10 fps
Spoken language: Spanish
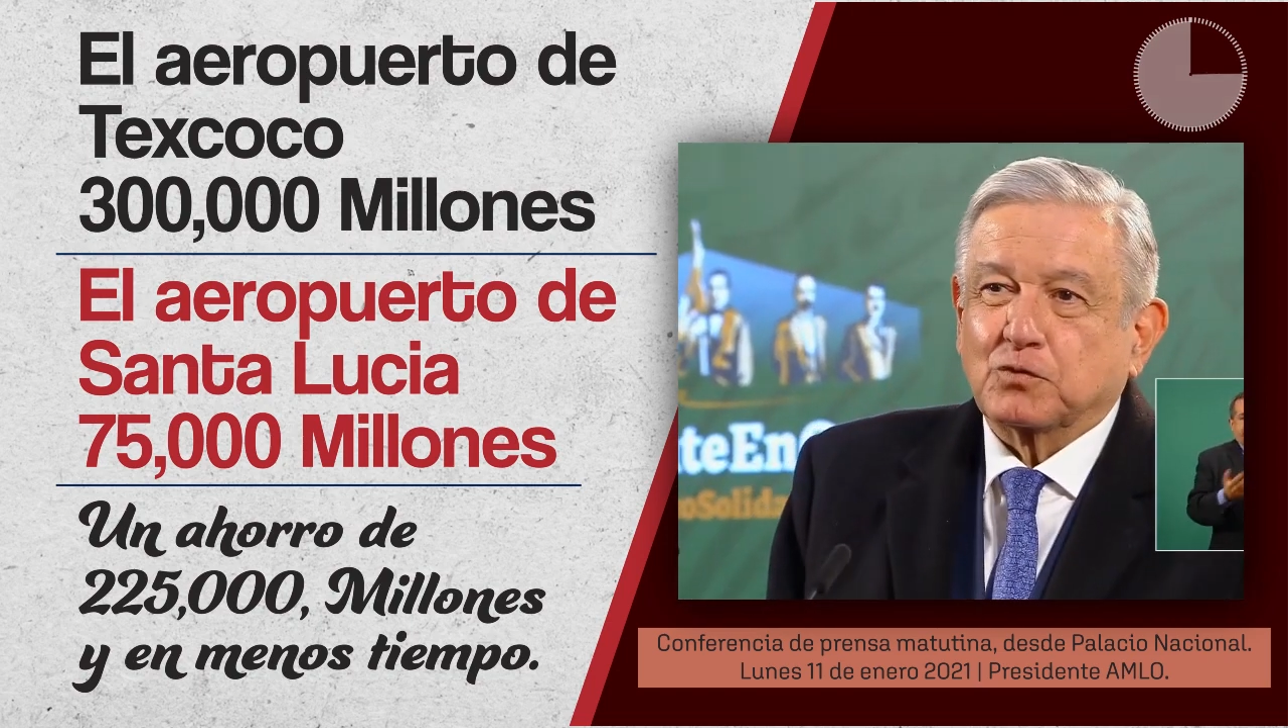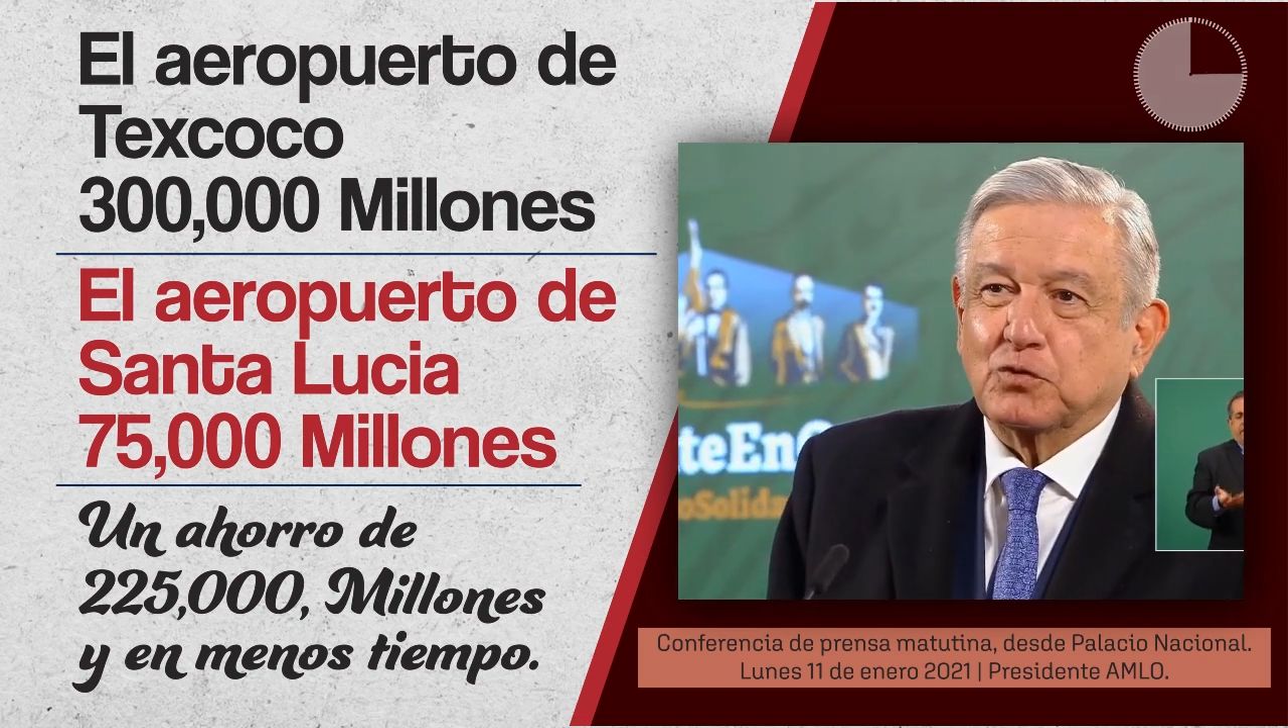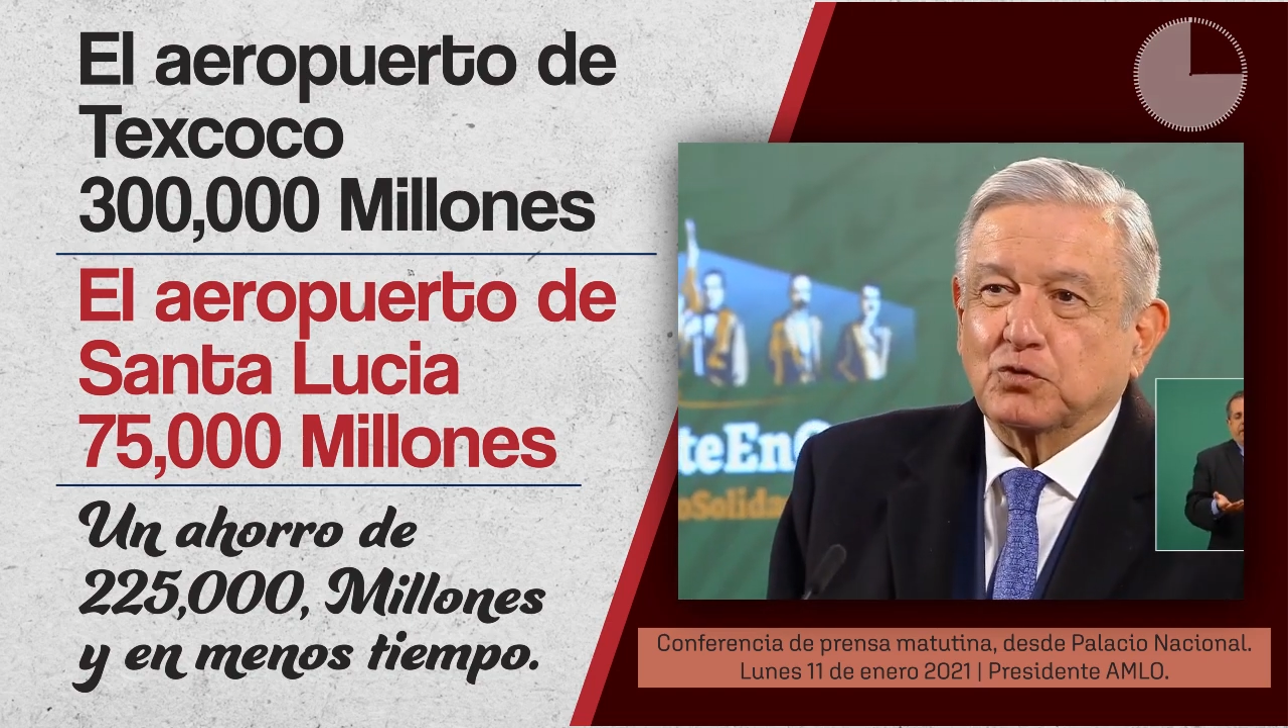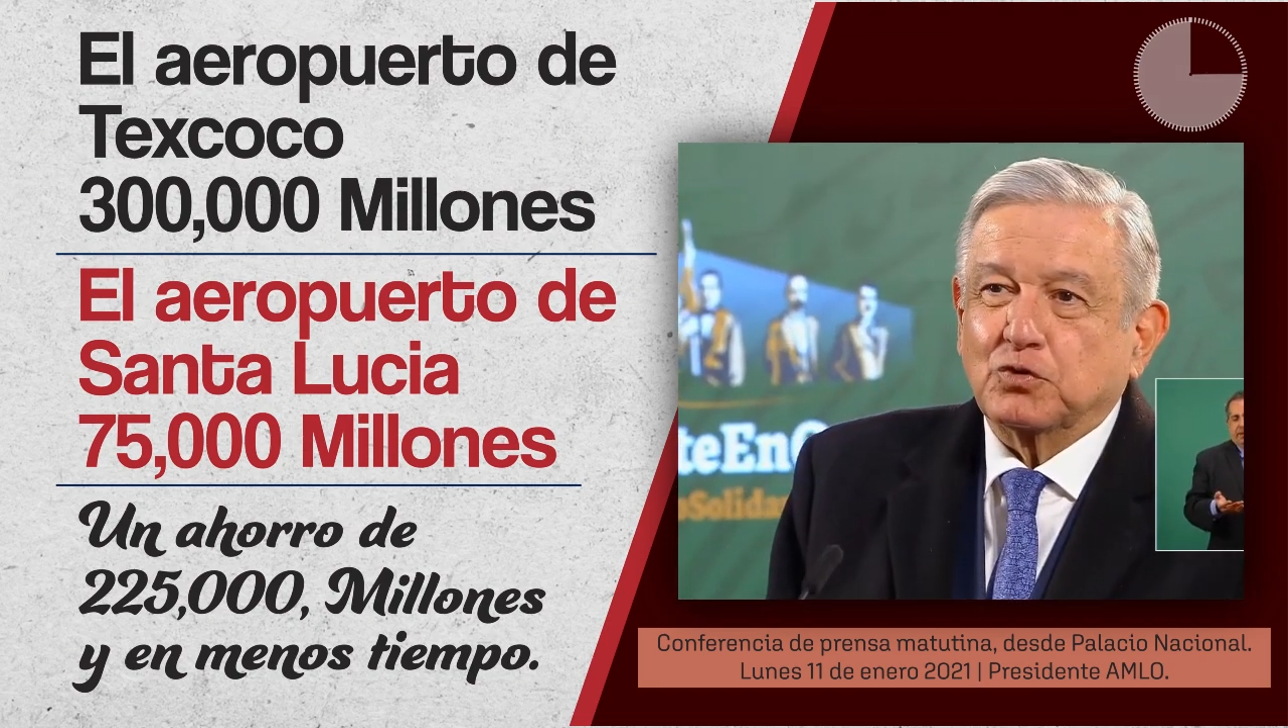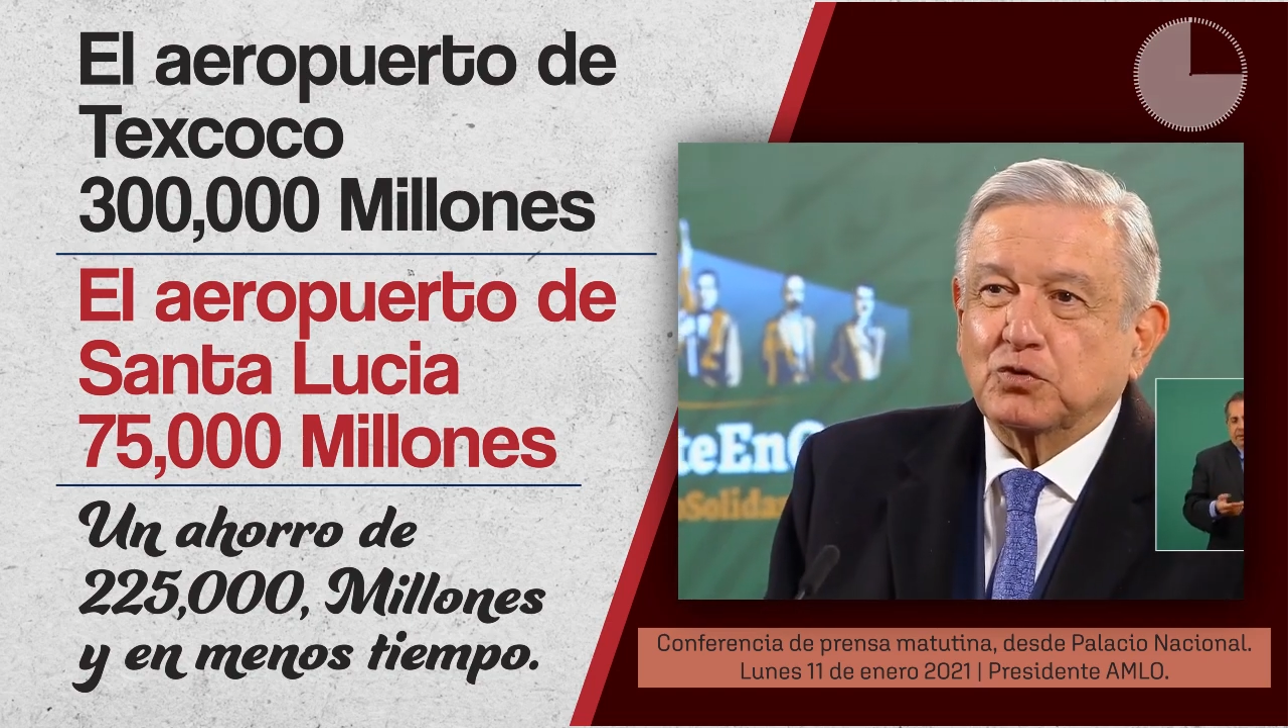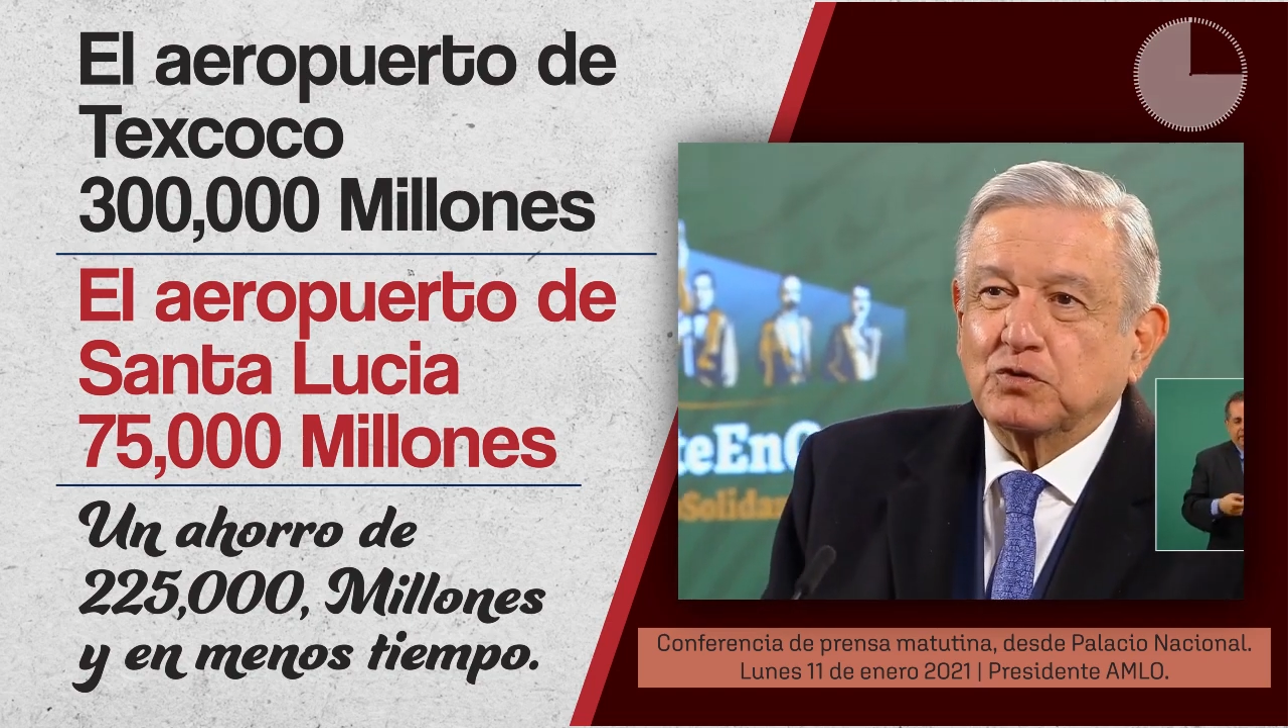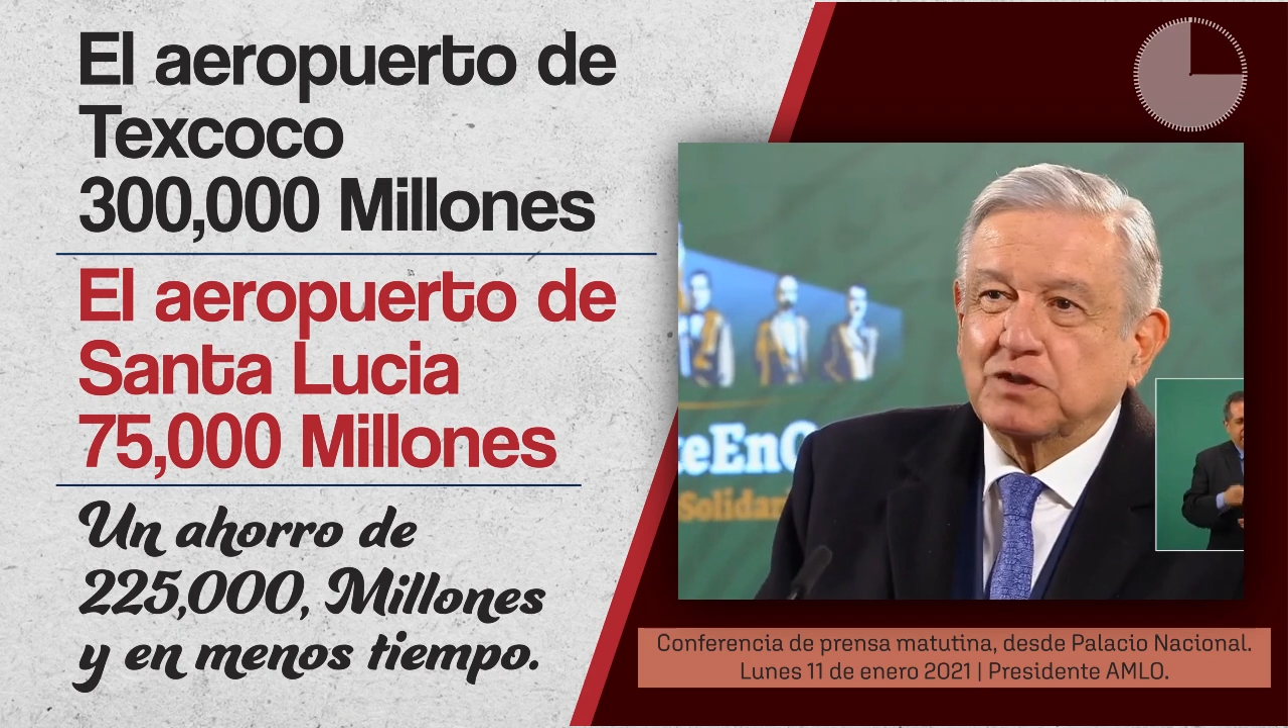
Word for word: nosotros